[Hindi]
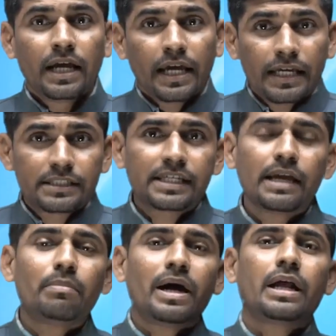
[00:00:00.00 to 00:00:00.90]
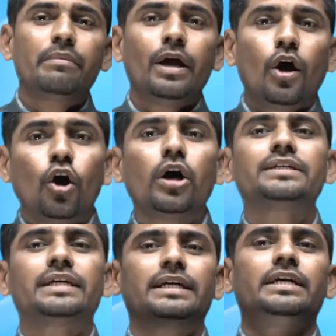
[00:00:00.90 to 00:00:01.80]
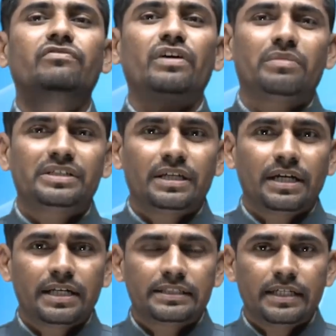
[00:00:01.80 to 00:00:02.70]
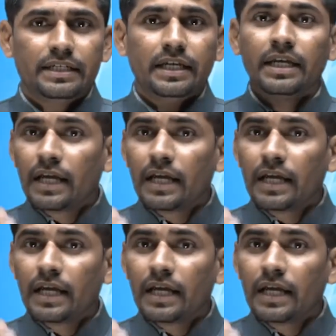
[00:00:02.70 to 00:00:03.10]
इसके बारे में और ज़्यादा इंफॉर्मेशन अगर चाहिए